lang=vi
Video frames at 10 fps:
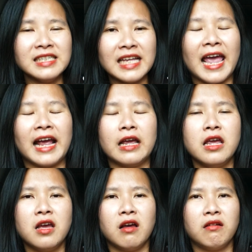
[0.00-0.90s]
sàng
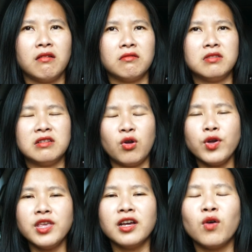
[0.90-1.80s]
uh,
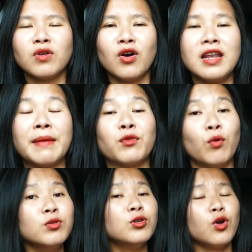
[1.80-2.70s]
nói những câu nói làm
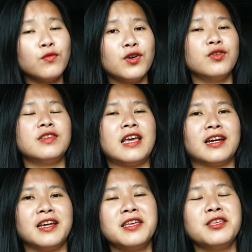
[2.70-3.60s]
tổn thương đối phương và
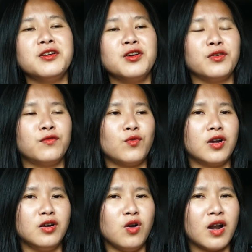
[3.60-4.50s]
khi những người phụ
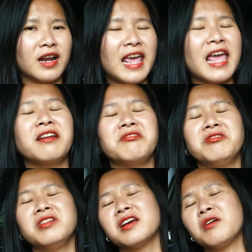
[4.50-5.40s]
nữ họ nghe được
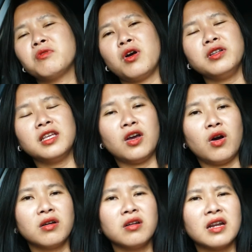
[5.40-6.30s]
những cái câu nói thì
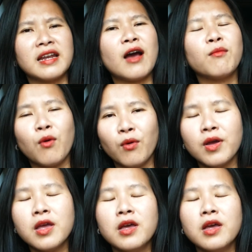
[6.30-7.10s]
họ rất là đau buồn